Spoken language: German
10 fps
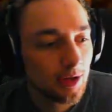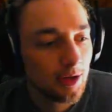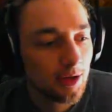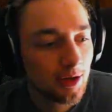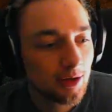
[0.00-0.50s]

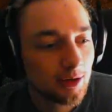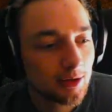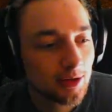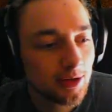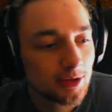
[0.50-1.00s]
Ah,
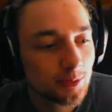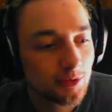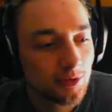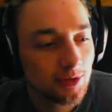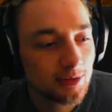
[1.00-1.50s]
okay. Ich
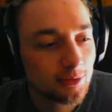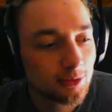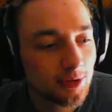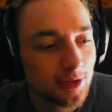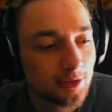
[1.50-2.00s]
muss in die
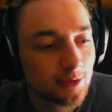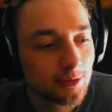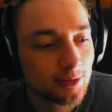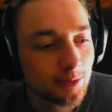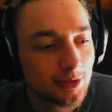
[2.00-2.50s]
Vorlesung
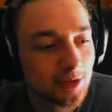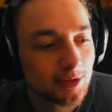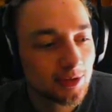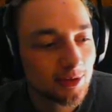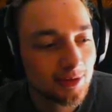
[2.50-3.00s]
und
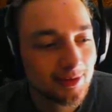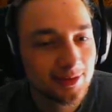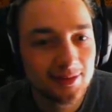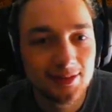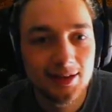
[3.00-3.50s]
mir Rotz
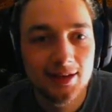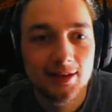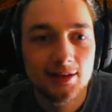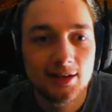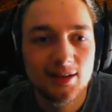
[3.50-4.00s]
anhören.
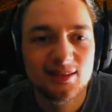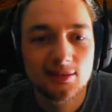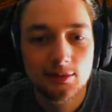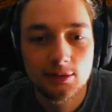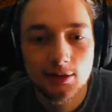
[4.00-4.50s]
Ja,
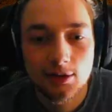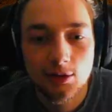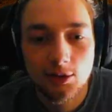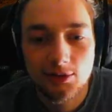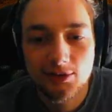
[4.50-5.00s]

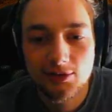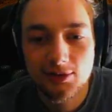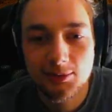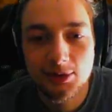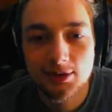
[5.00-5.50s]
Rotz ne, ist
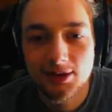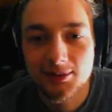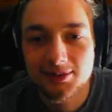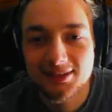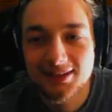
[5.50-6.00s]
es immer,
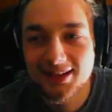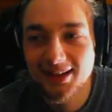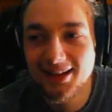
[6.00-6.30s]
aber